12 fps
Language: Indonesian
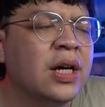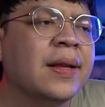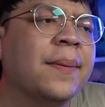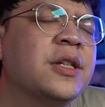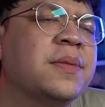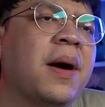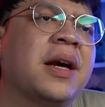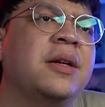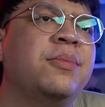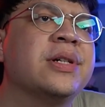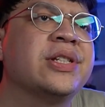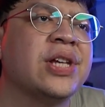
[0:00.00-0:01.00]
Tapi
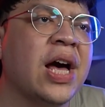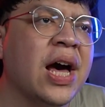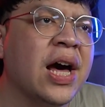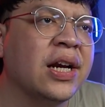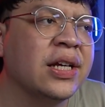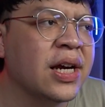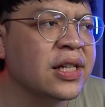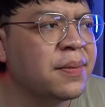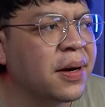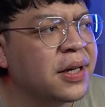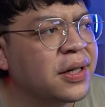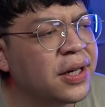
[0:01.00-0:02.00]
semakin besar ya
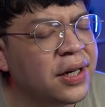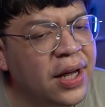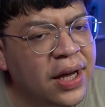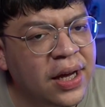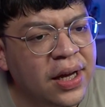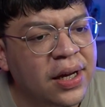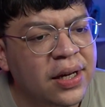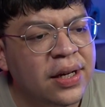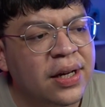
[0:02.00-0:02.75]
semakin gede